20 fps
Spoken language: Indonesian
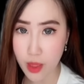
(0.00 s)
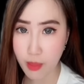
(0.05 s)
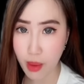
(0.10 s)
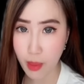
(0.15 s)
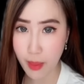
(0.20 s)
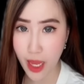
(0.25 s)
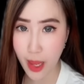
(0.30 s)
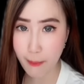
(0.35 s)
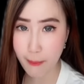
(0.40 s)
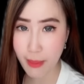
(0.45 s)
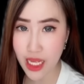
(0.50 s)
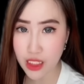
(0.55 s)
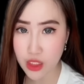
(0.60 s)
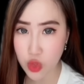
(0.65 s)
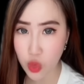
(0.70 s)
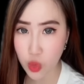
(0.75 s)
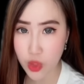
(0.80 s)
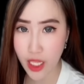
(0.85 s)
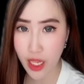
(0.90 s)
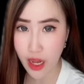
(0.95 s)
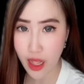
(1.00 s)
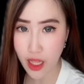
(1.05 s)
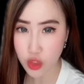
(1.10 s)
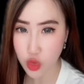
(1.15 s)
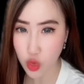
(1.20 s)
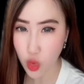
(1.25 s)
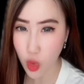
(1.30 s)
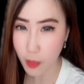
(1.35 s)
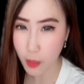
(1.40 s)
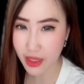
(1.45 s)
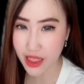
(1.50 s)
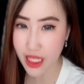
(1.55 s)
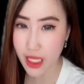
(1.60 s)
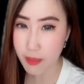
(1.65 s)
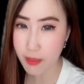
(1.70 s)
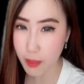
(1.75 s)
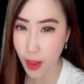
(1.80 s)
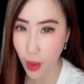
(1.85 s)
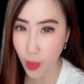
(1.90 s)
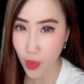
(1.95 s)
mamanya masuk, dia langsung ngumpet di
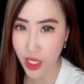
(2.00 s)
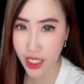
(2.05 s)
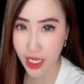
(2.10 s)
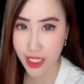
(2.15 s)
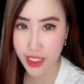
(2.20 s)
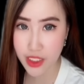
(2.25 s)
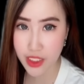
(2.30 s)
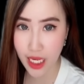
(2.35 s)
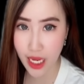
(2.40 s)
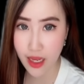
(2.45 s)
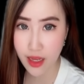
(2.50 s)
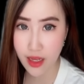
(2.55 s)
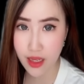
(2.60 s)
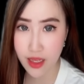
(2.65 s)
bawah ranjang.